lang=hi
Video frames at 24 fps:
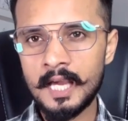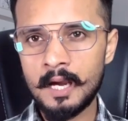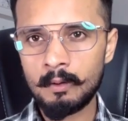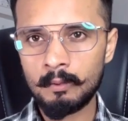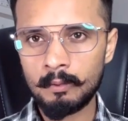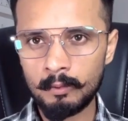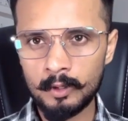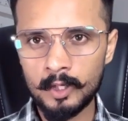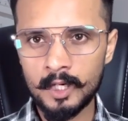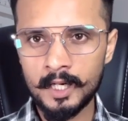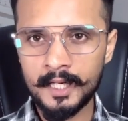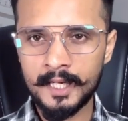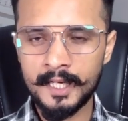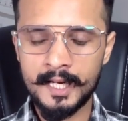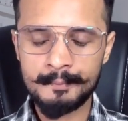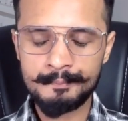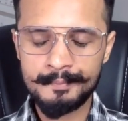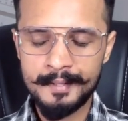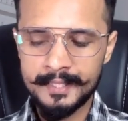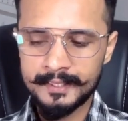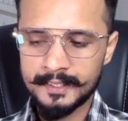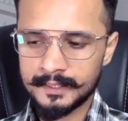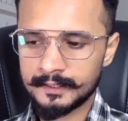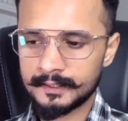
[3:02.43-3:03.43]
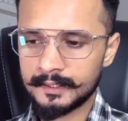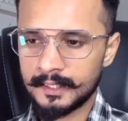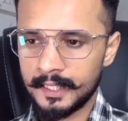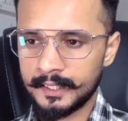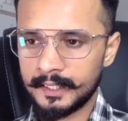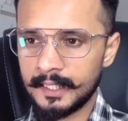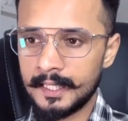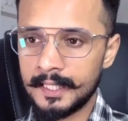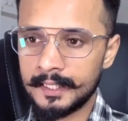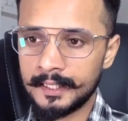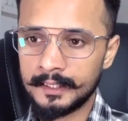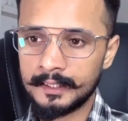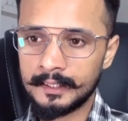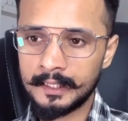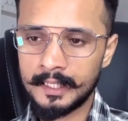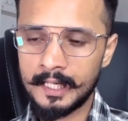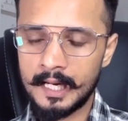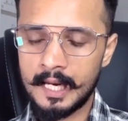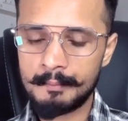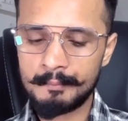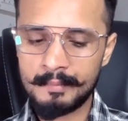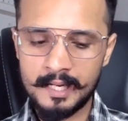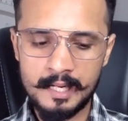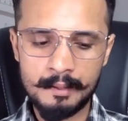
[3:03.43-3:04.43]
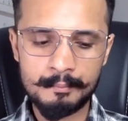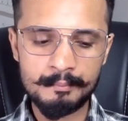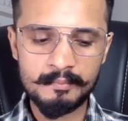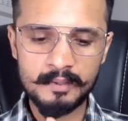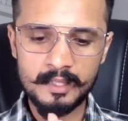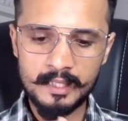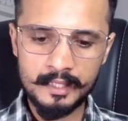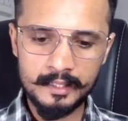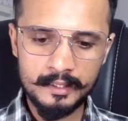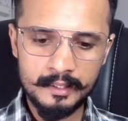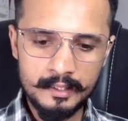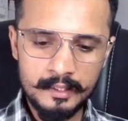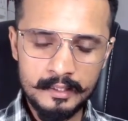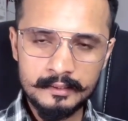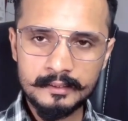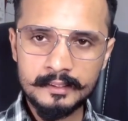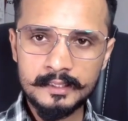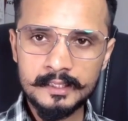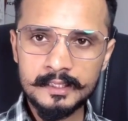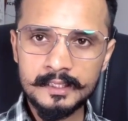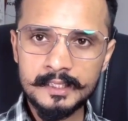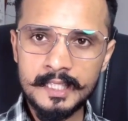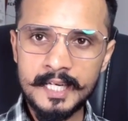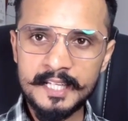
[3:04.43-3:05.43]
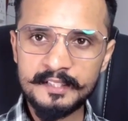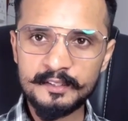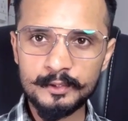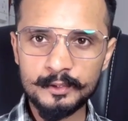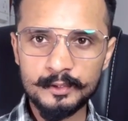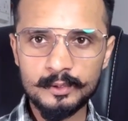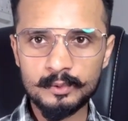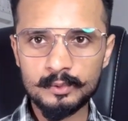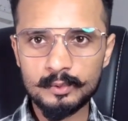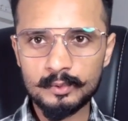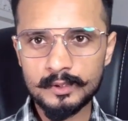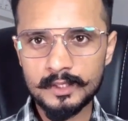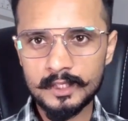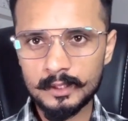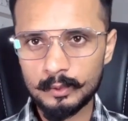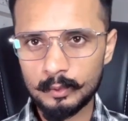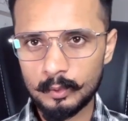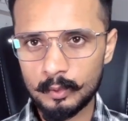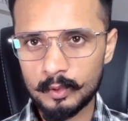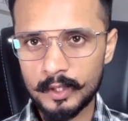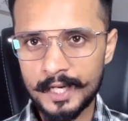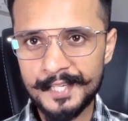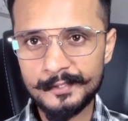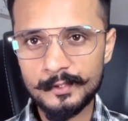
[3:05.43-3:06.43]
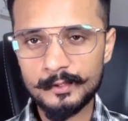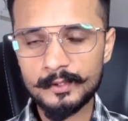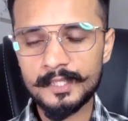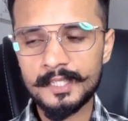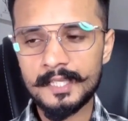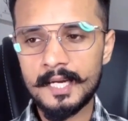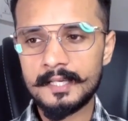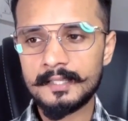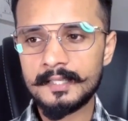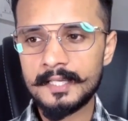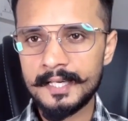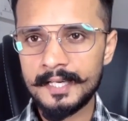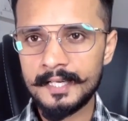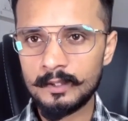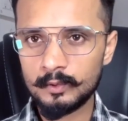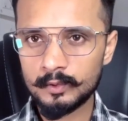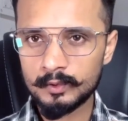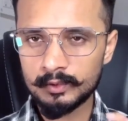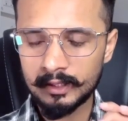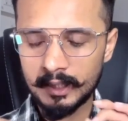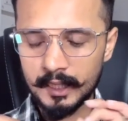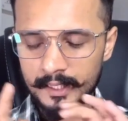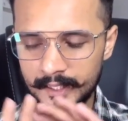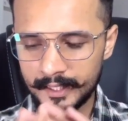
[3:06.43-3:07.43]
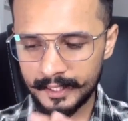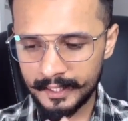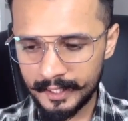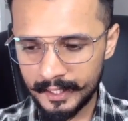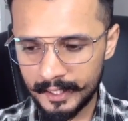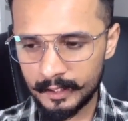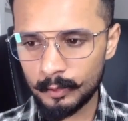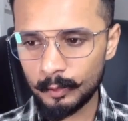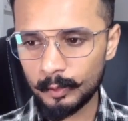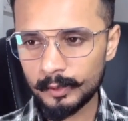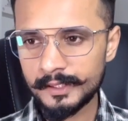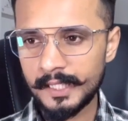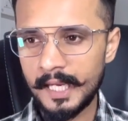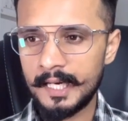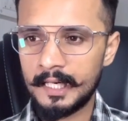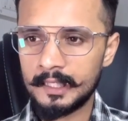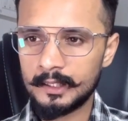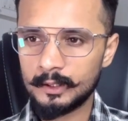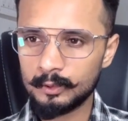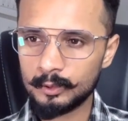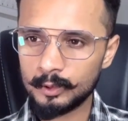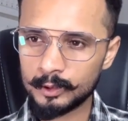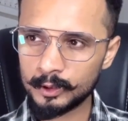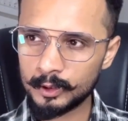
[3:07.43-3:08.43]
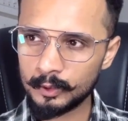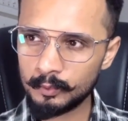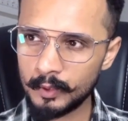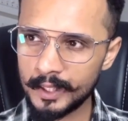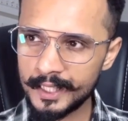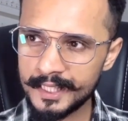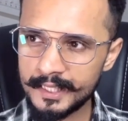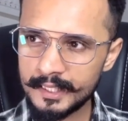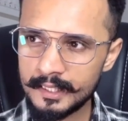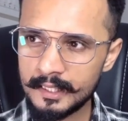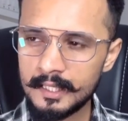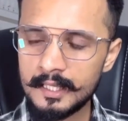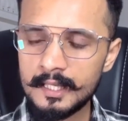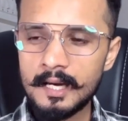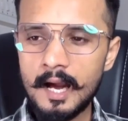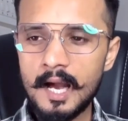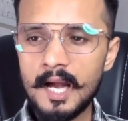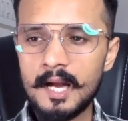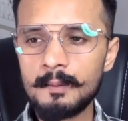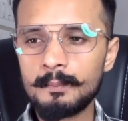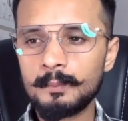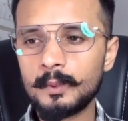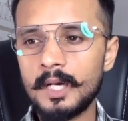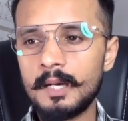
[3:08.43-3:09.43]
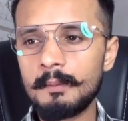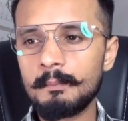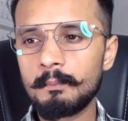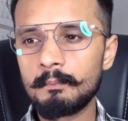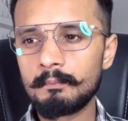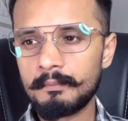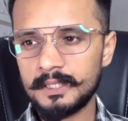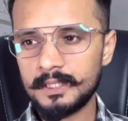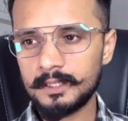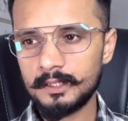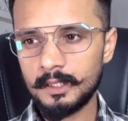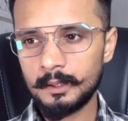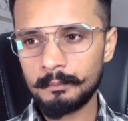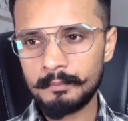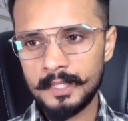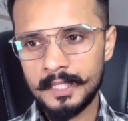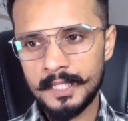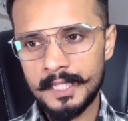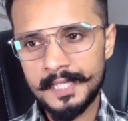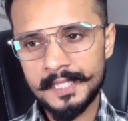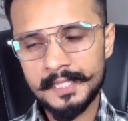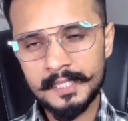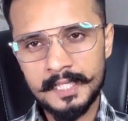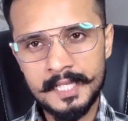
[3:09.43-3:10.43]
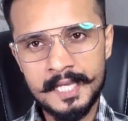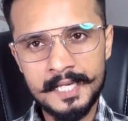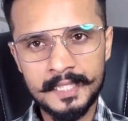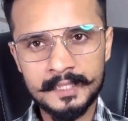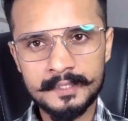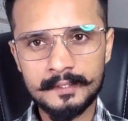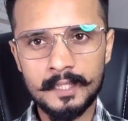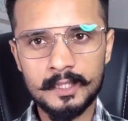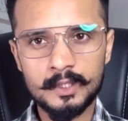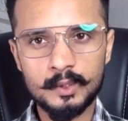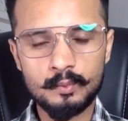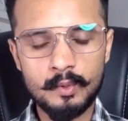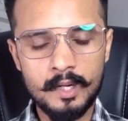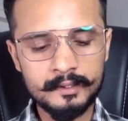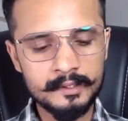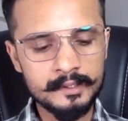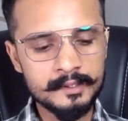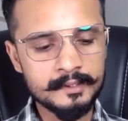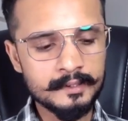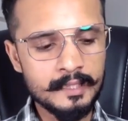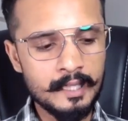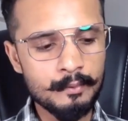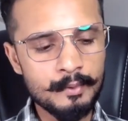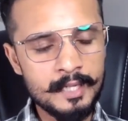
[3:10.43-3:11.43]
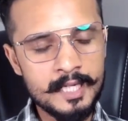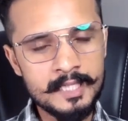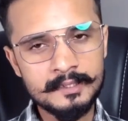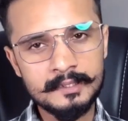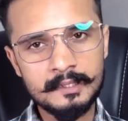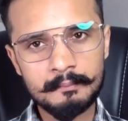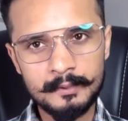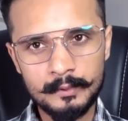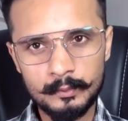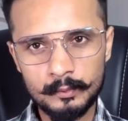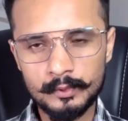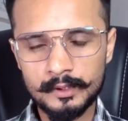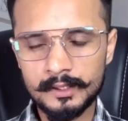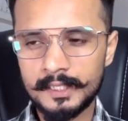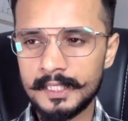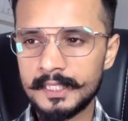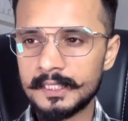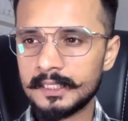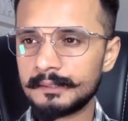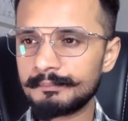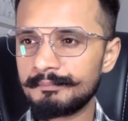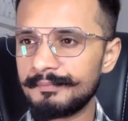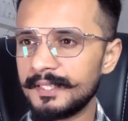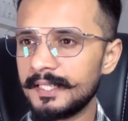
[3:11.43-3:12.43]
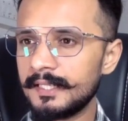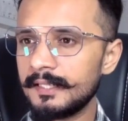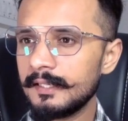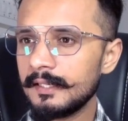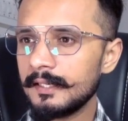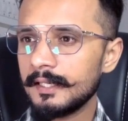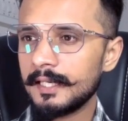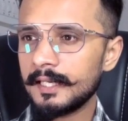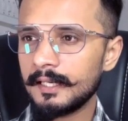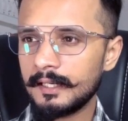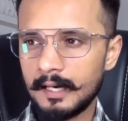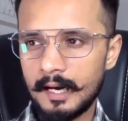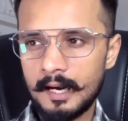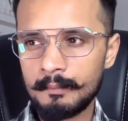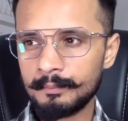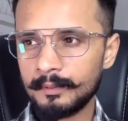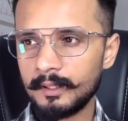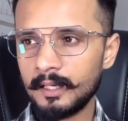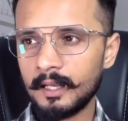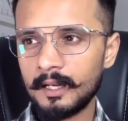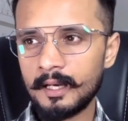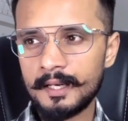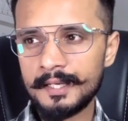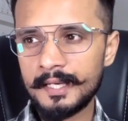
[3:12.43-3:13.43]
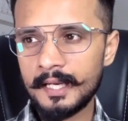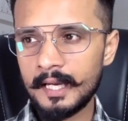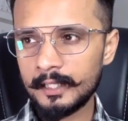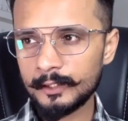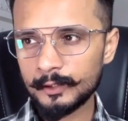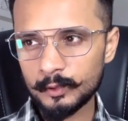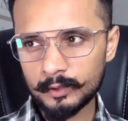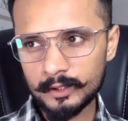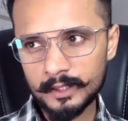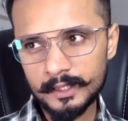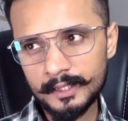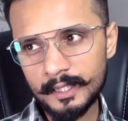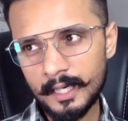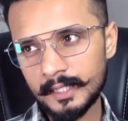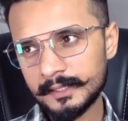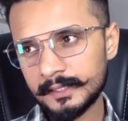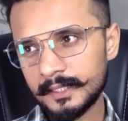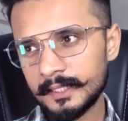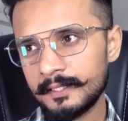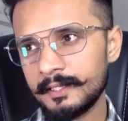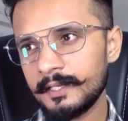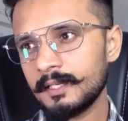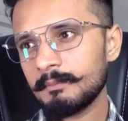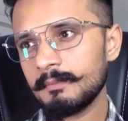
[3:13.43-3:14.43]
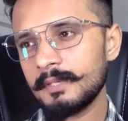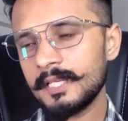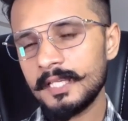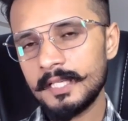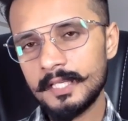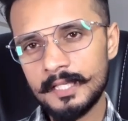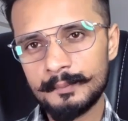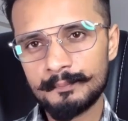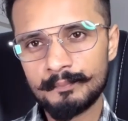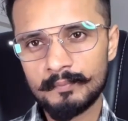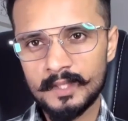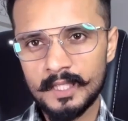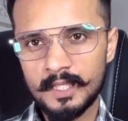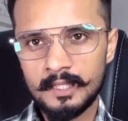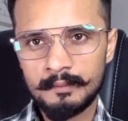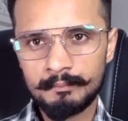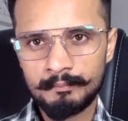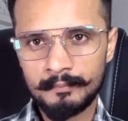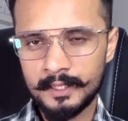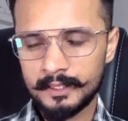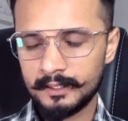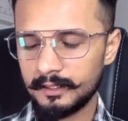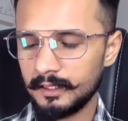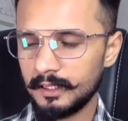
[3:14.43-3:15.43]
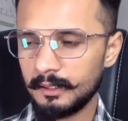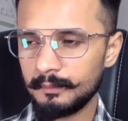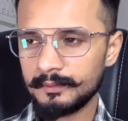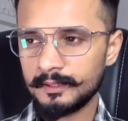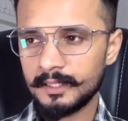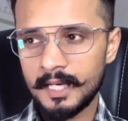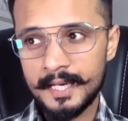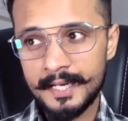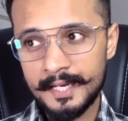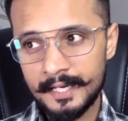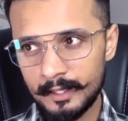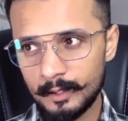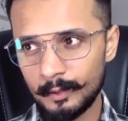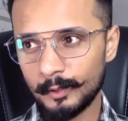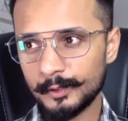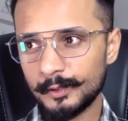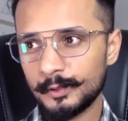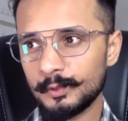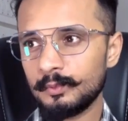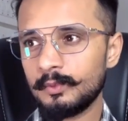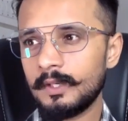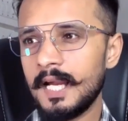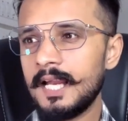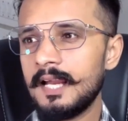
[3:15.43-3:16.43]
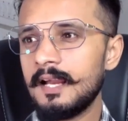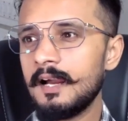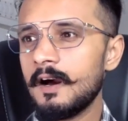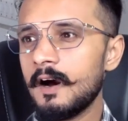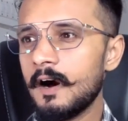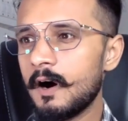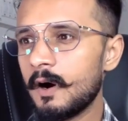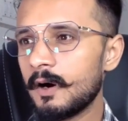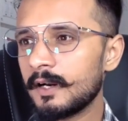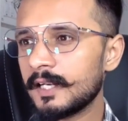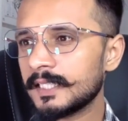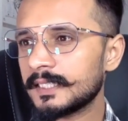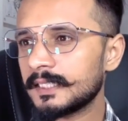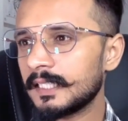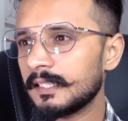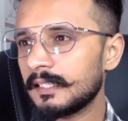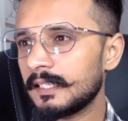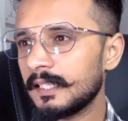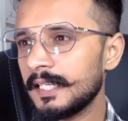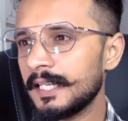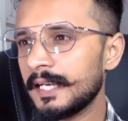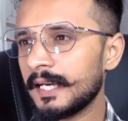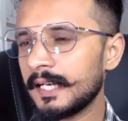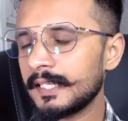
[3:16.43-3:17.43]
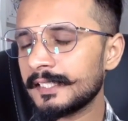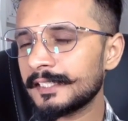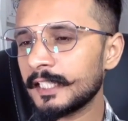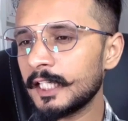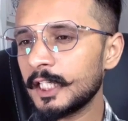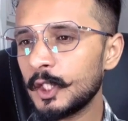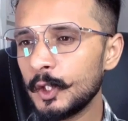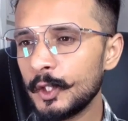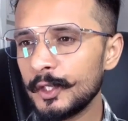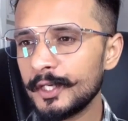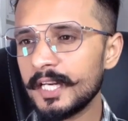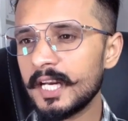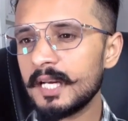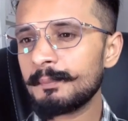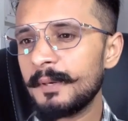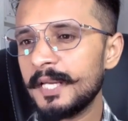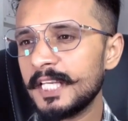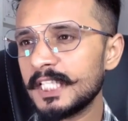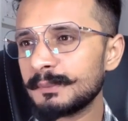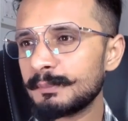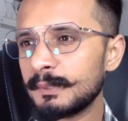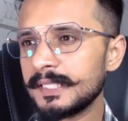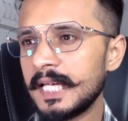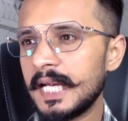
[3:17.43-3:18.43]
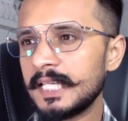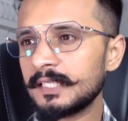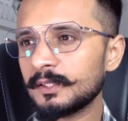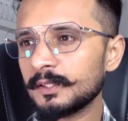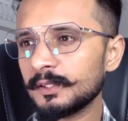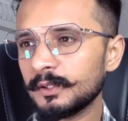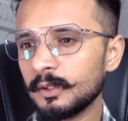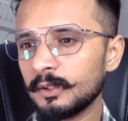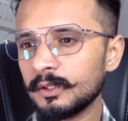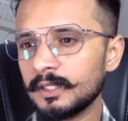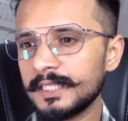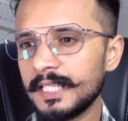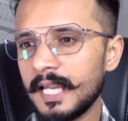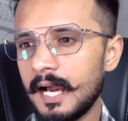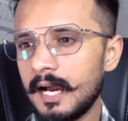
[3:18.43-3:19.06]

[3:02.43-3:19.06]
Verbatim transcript: नहीं है होल्ड करे पेशेंस रखे लेकिन अगर एम एल एम वाले चीज़ें हैं दोस्तों तो उससे दूर रहें क्योंकि एट एंड उसका डे एंड हो जाएगा तो दोस्तों वही आपका मतलब एस के साथ हुआ कि इसका वही सब यूज केस पे ये काम कर रही है जो कि आज की डेट में ये मतलब द एंड हो चुका है और रिसेंटली अगर इसके ट्विटर पेज पे जाएं दोस्तों तो